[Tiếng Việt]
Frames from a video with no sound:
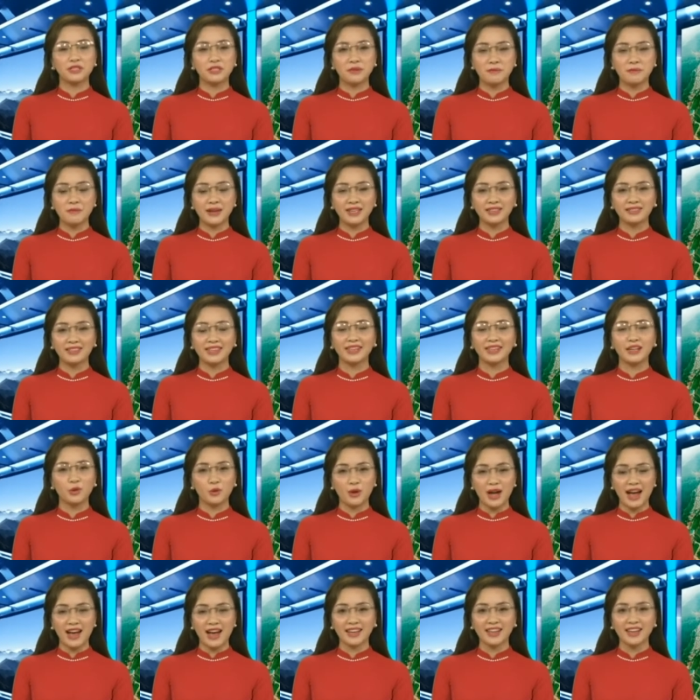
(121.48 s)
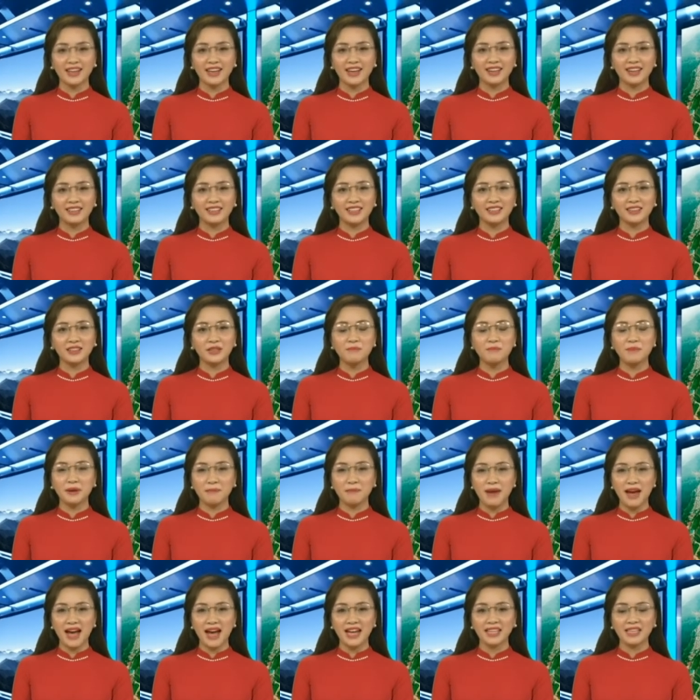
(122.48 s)
Chí Minh tỉnh Lào Cai lần thứ
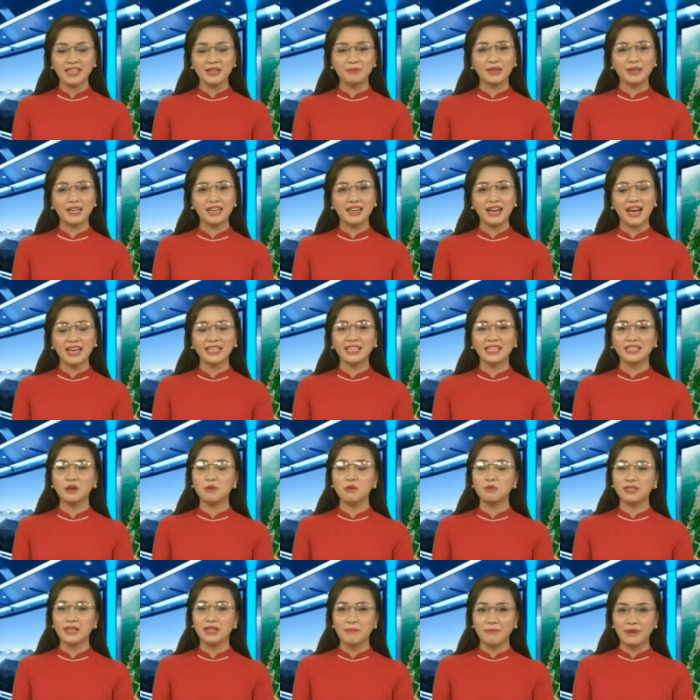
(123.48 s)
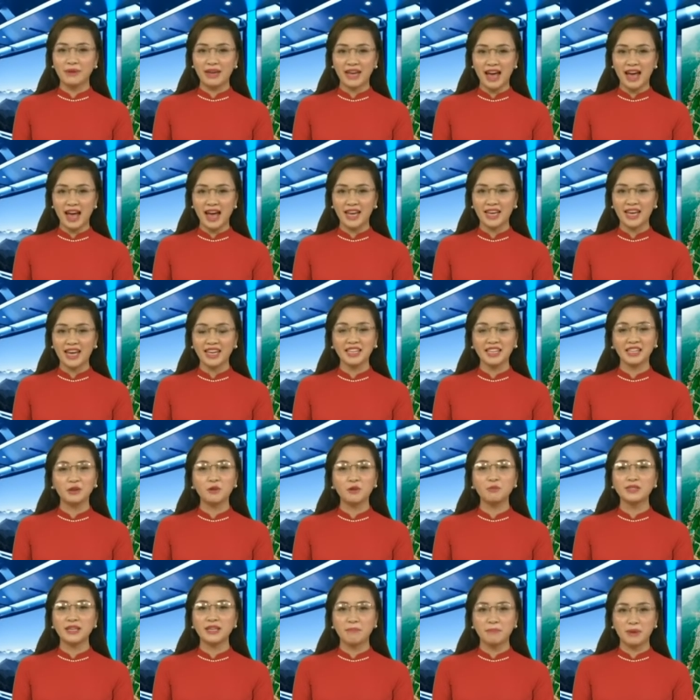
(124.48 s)
13 nhiệm kỳ
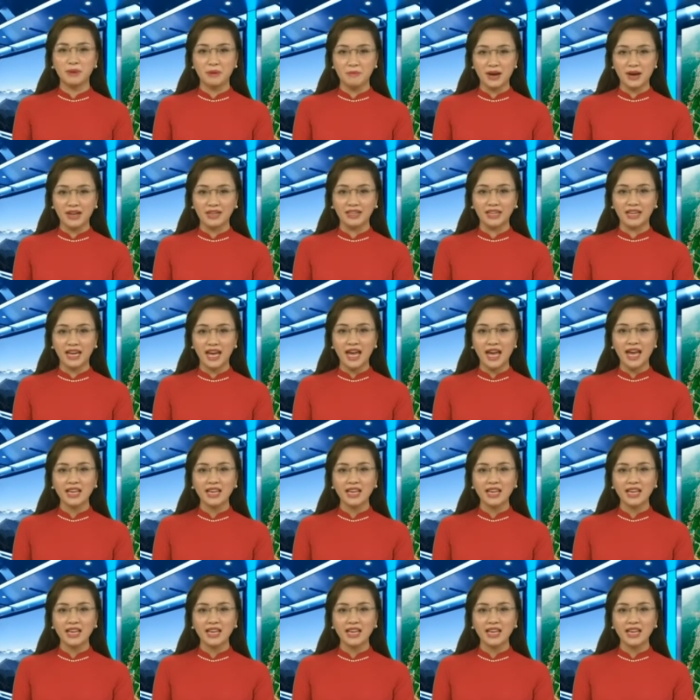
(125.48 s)
2012-2017,